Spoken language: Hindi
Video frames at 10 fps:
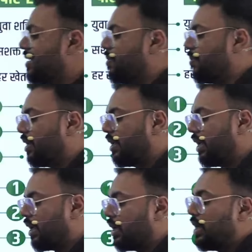भी बड़ी
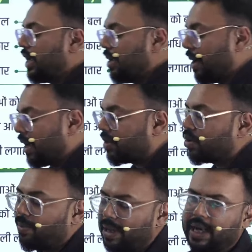एक इमारत
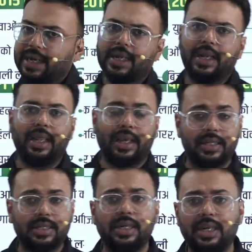को बनाने के लिए एक
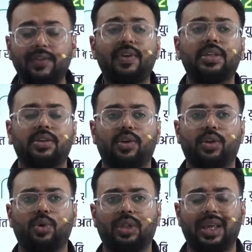अच्छी नींव की
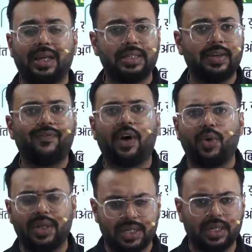जरूरत होती है एक अच्छे
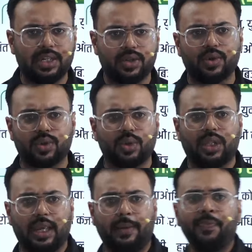फाउंडेशन की जरूरत
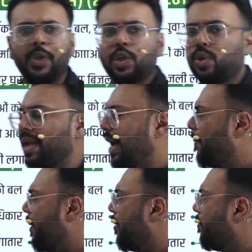होती है तो यहां
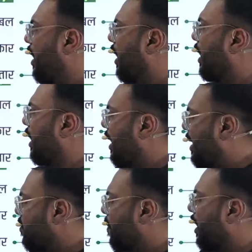पे हम देखें कि
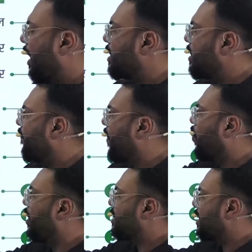किस प्रकार से
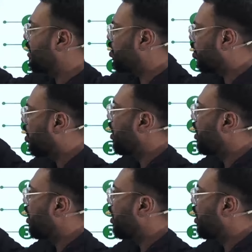फाउंडेशन जो